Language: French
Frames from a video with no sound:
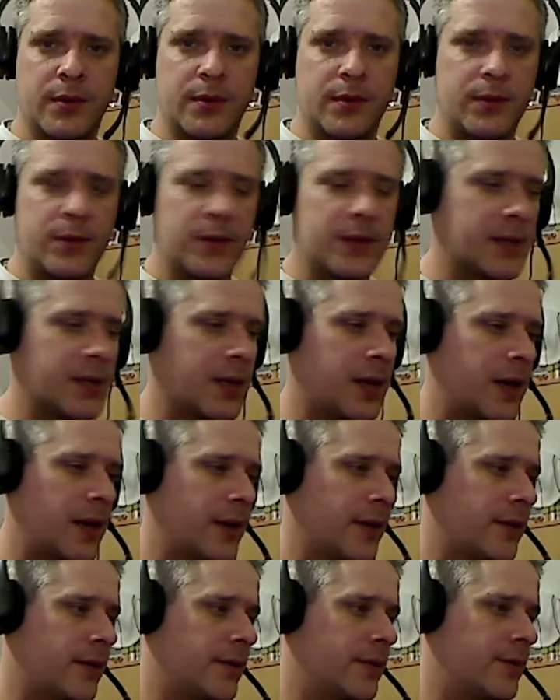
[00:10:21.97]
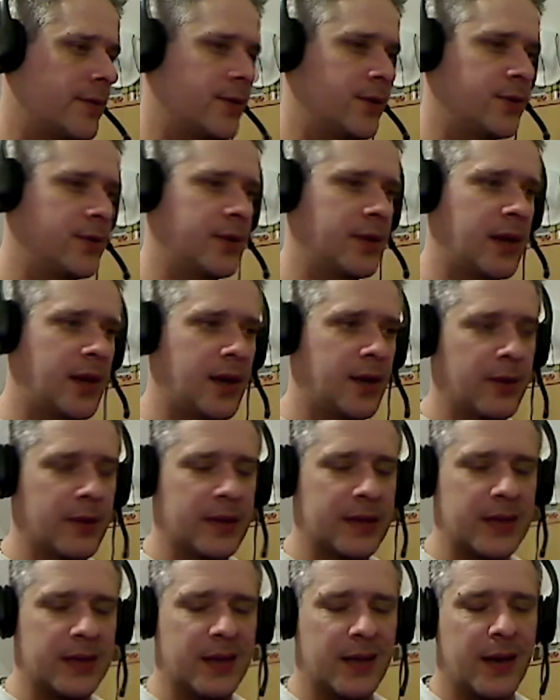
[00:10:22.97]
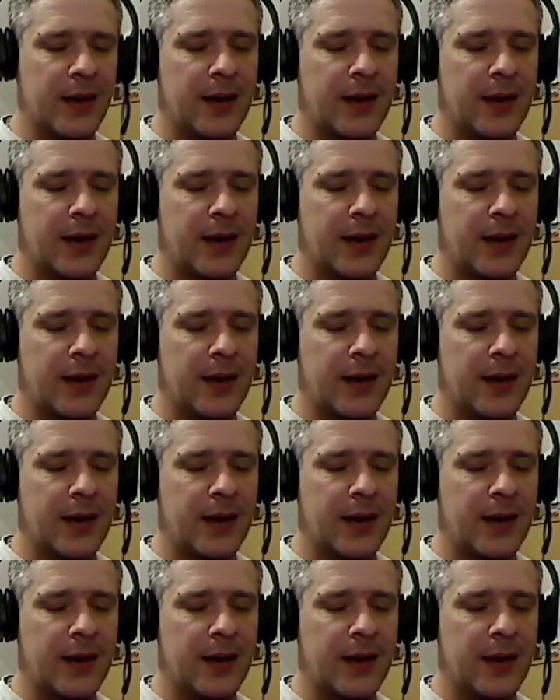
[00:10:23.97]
Lucky Strike, Fortuna ou etc.